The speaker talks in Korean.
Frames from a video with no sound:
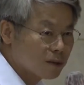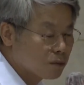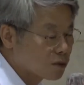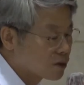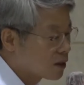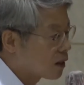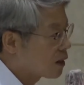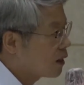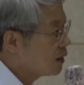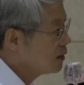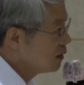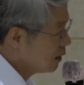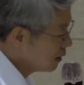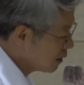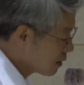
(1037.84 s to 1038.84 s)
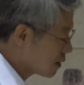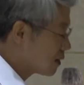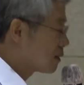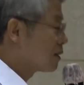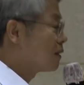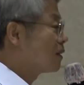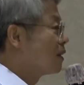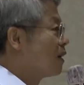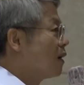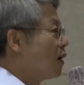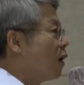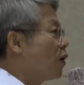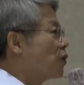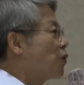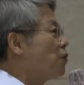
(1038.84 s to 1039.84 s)
해보니까 가장 큰
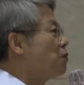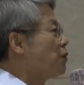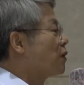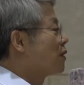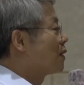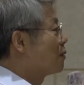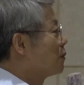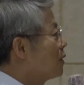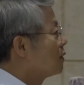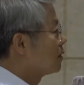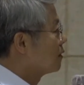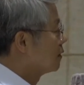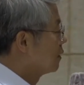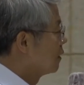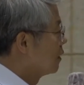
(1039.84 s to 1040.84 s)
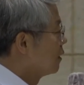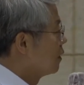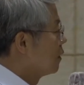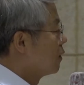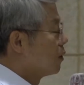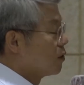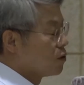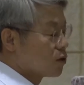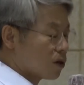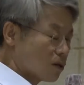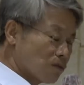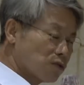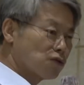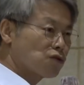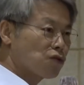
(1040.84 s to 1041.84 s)
어려움은 뭐냐면
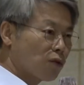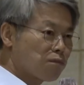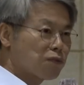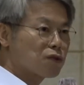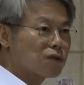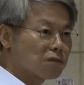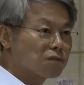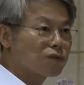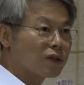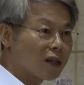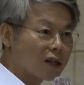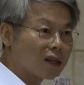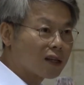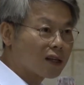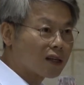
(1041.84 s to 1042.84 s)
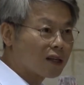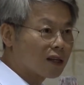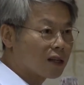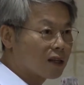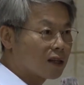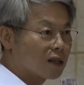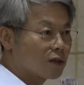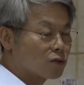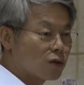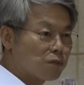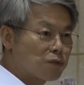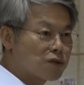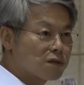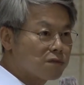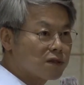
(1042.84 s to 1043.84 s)
정부는 촛불 정부인데
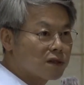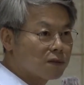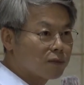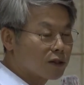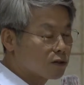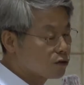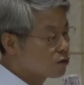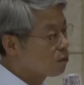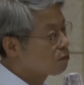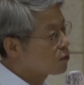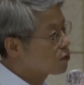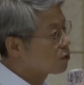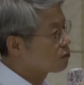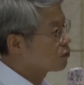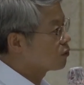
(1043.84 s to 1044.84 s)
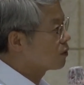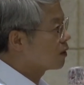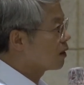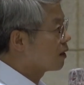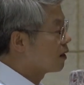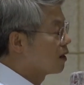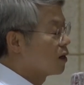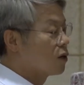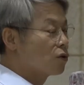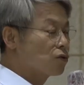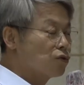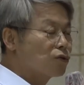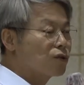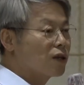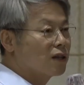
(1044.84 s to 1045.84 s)
촛불 시민들이 만든 촛불 정부인데
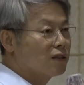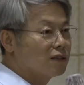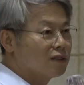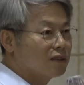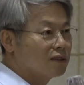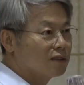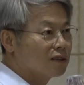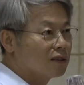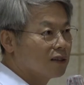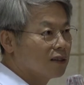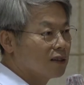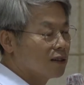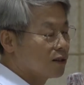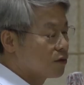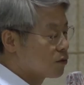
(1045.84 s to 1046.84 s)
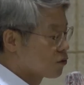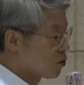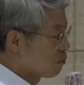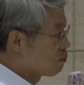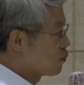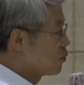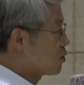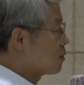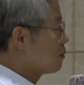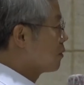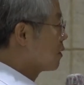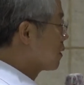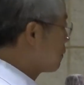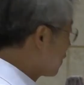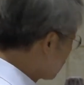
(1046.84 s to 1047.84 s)
국회는 촛불
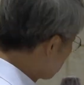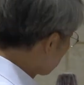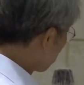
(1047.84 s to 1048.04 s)
시민들이 만든